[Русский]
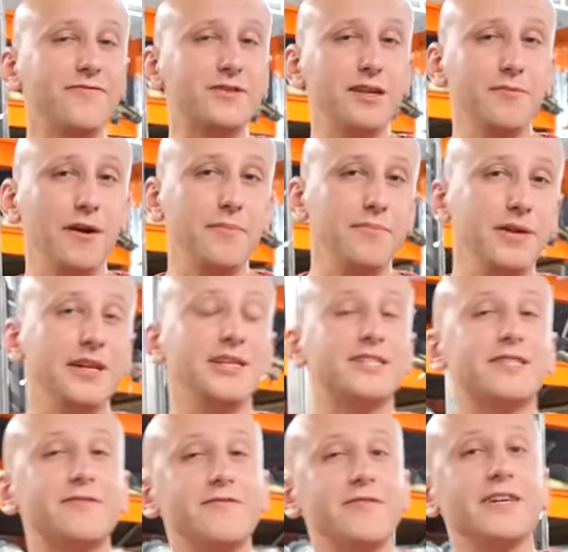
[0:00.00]
автомобили
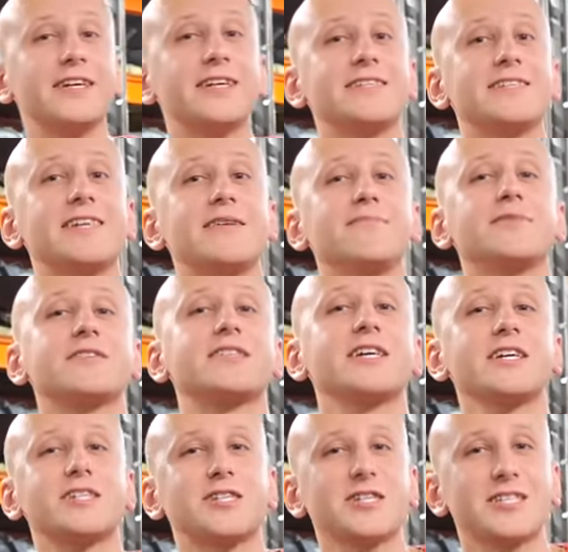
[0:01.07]
с двигателями
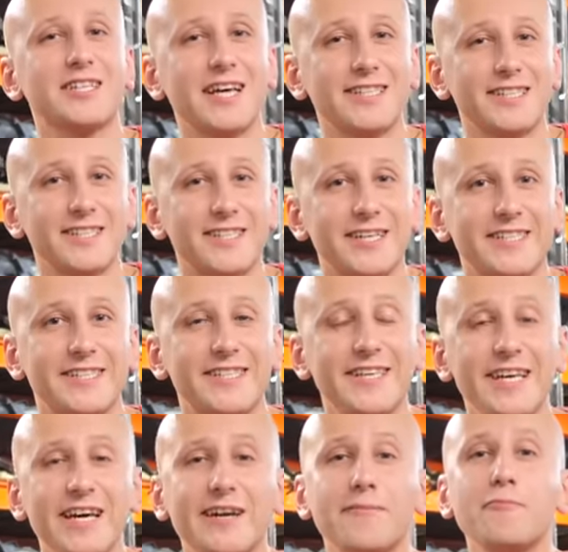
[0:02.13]

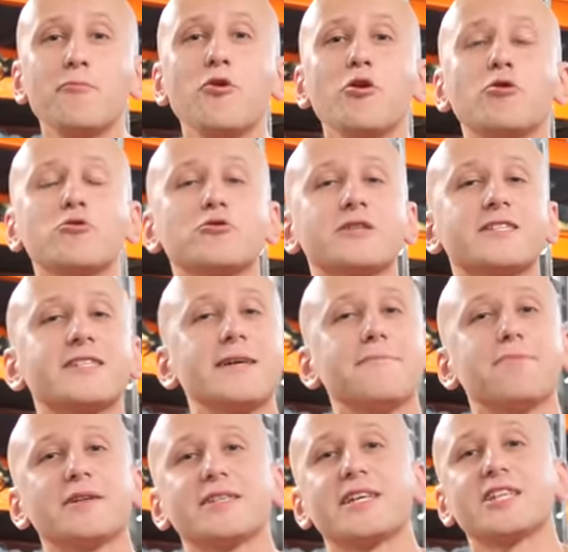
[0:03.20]
Z16XR могут
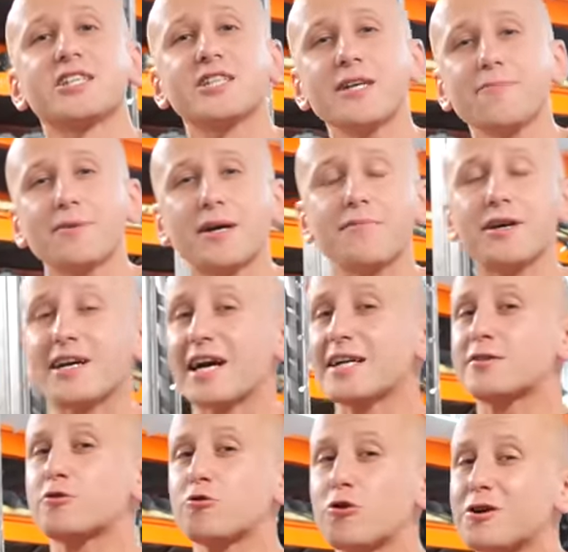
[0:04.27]
сыпать ошибками,
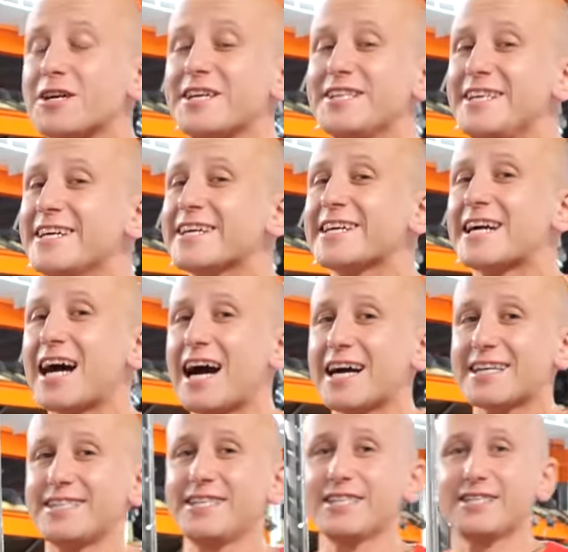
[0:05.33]
которые никак